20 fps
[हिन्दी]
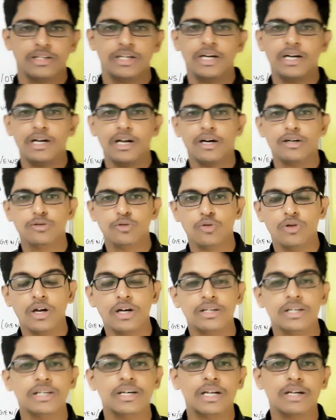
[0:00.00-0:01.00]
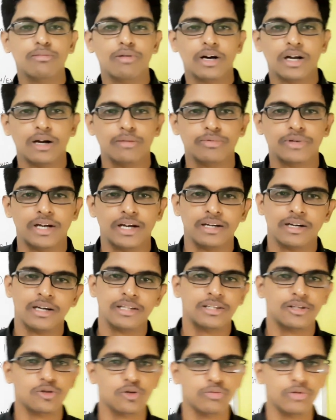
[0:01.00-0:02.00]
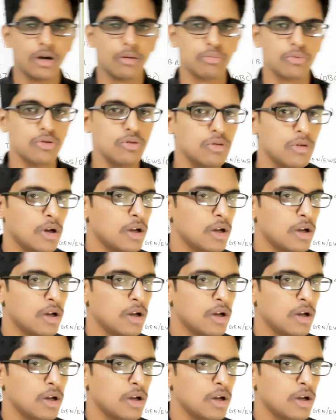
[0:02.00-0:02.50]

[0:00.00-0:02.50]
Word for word: डेढ़ लाख दो लाख के करीब अगर आपकी रैंक आती है तो भी आपको